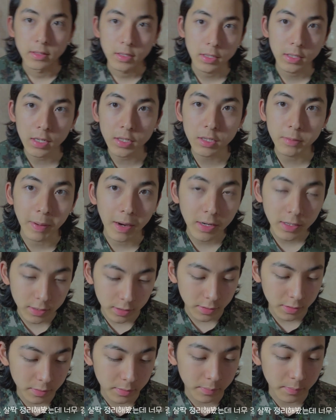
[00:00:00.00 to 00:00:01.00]
자 사실
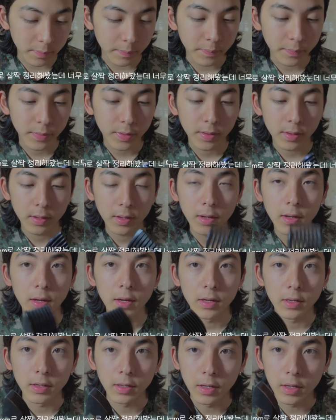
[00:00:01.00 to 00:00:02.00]
방금
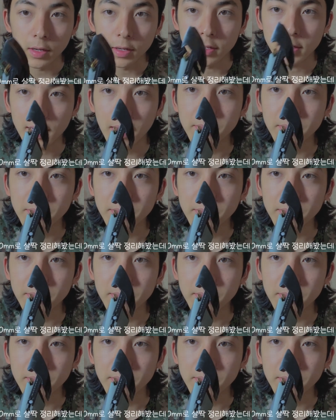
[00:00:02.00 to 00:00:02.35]
이